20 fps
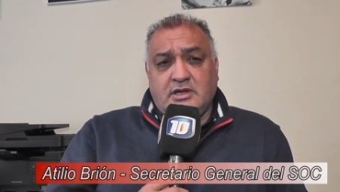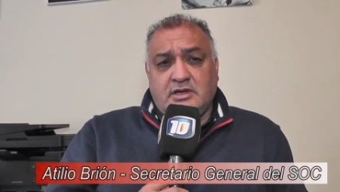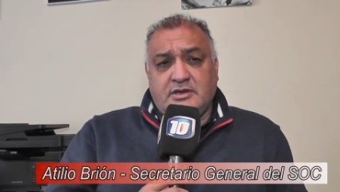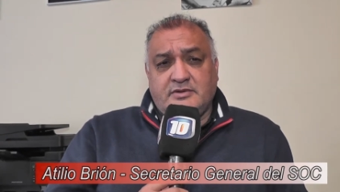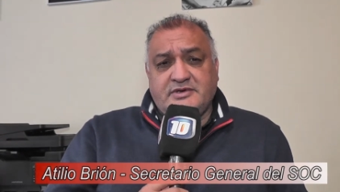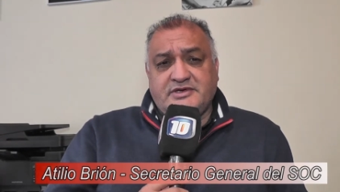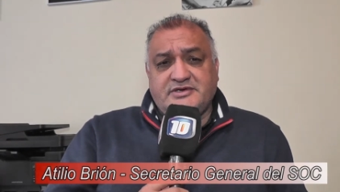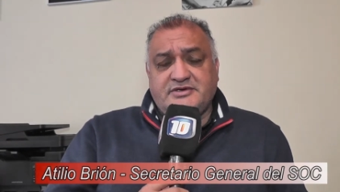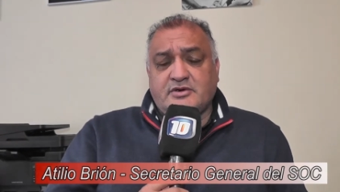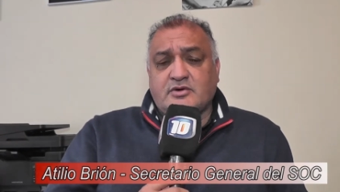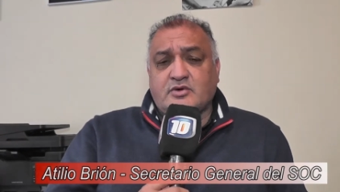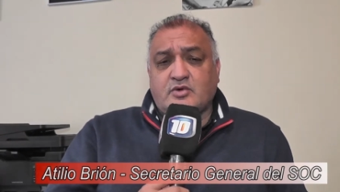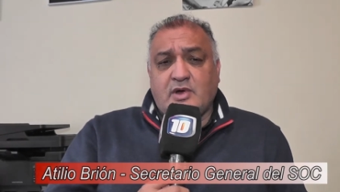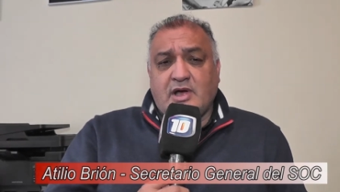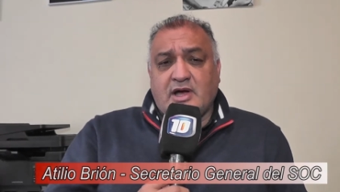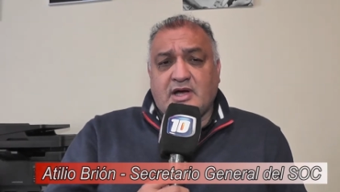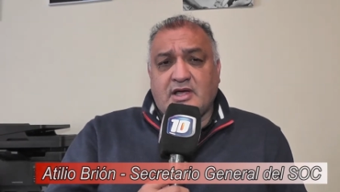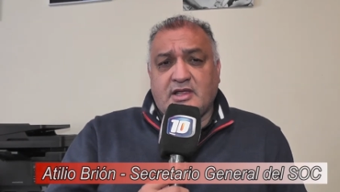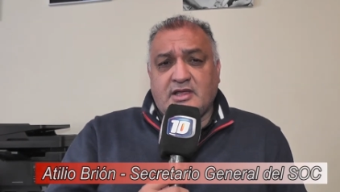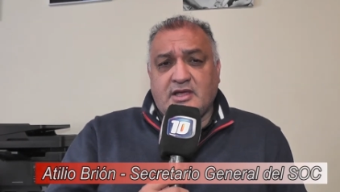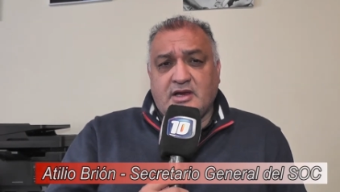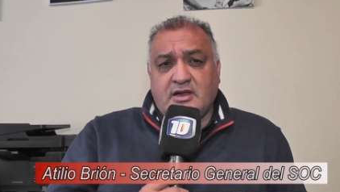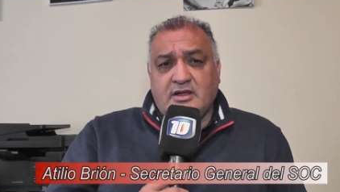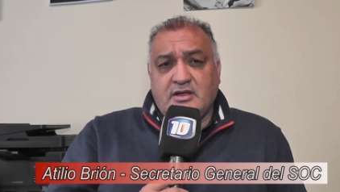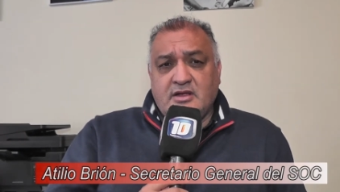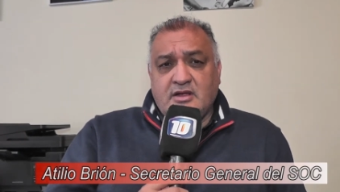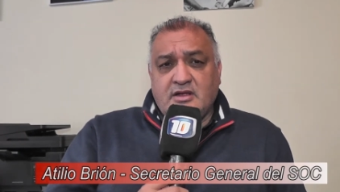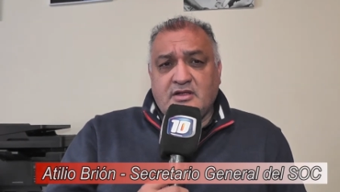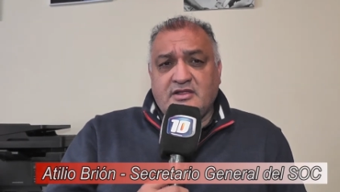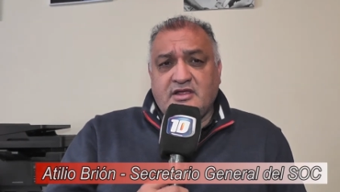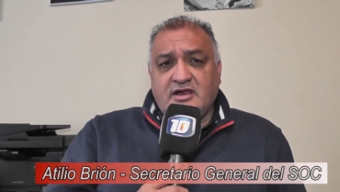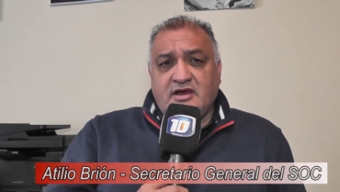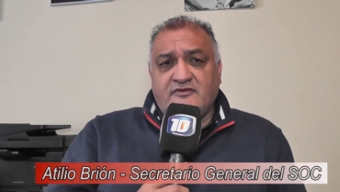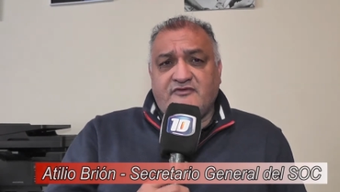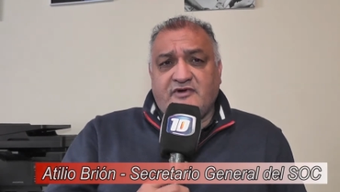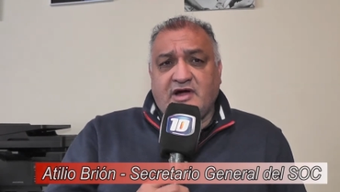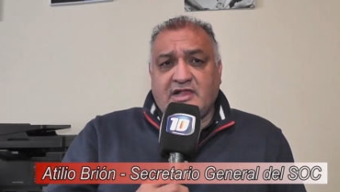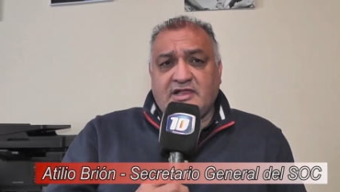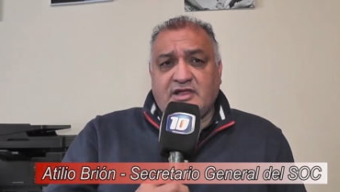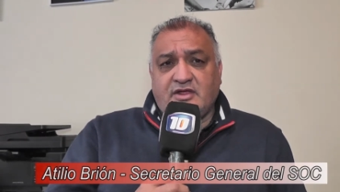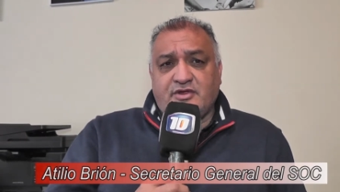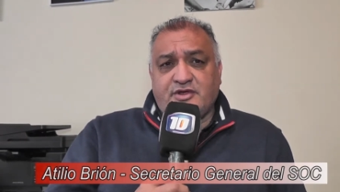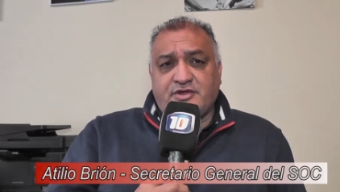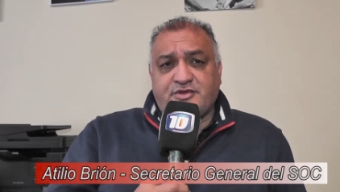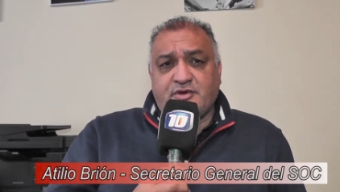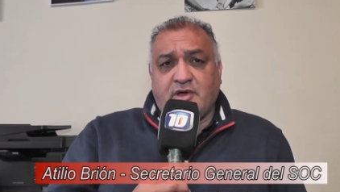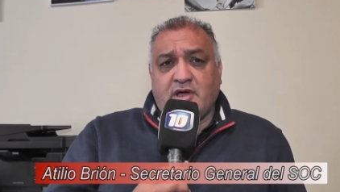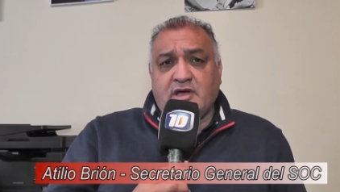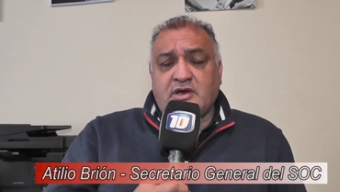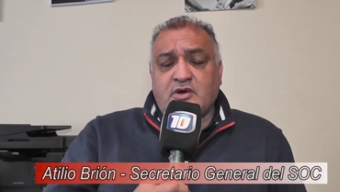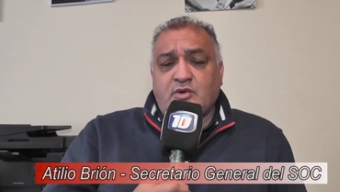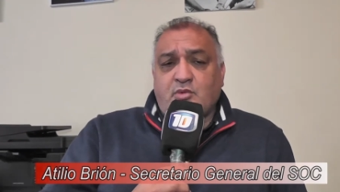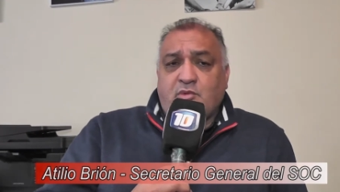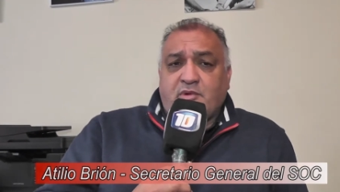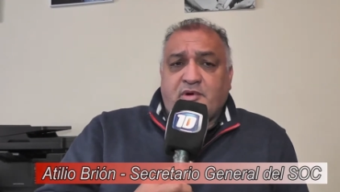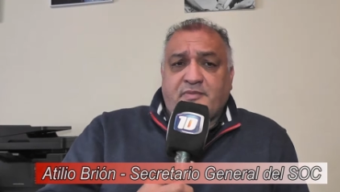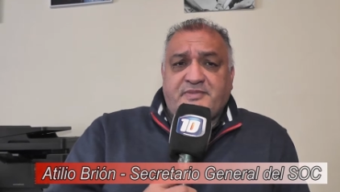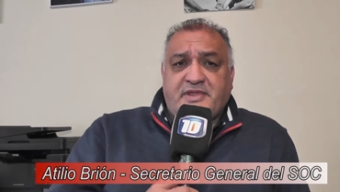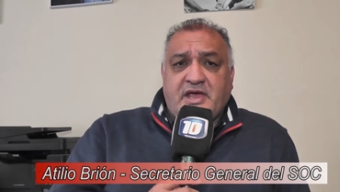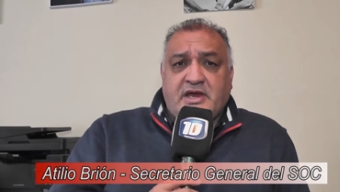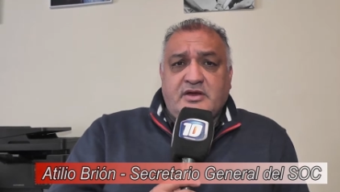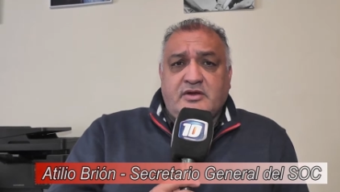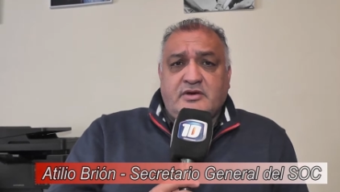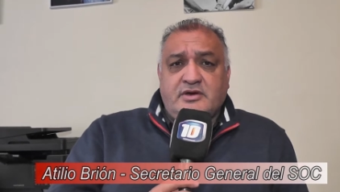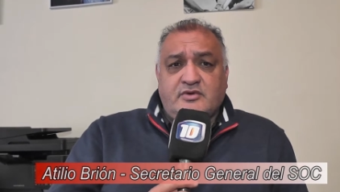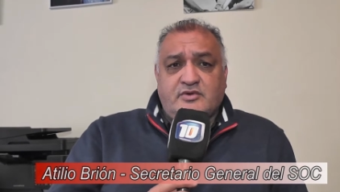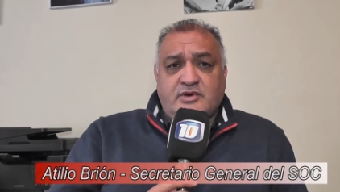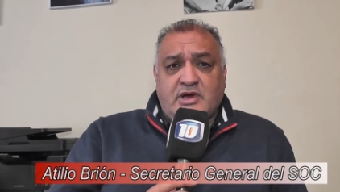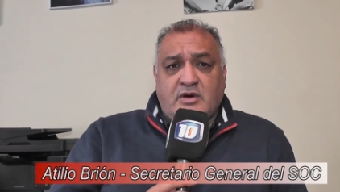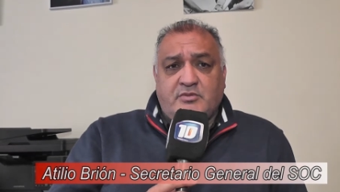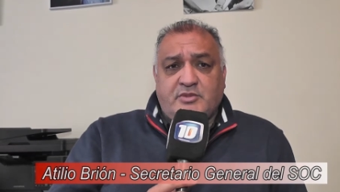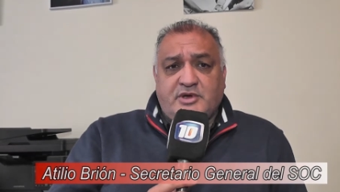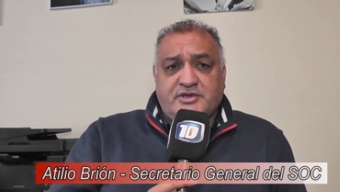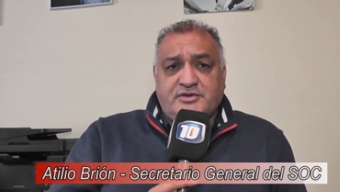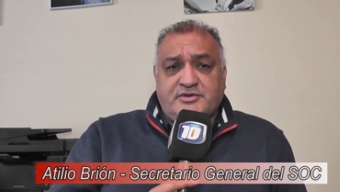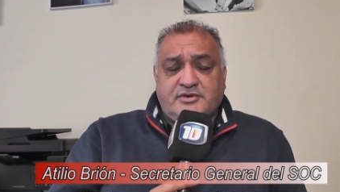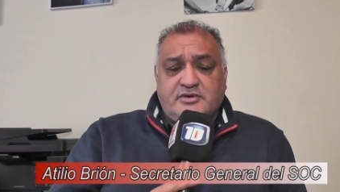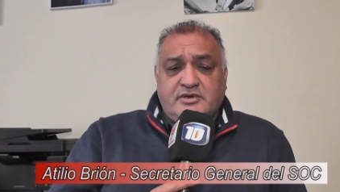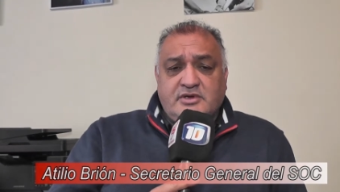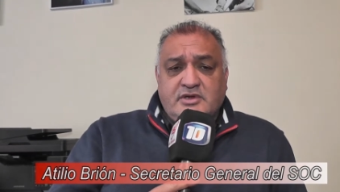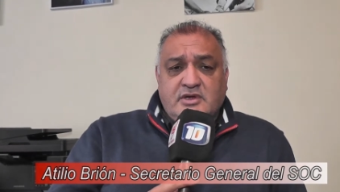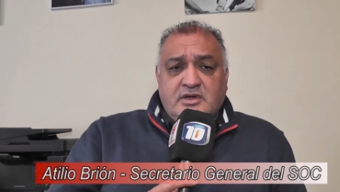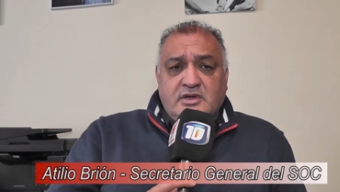división cloaca de la, falda, donde todavía no hemos obtenido ningún aumento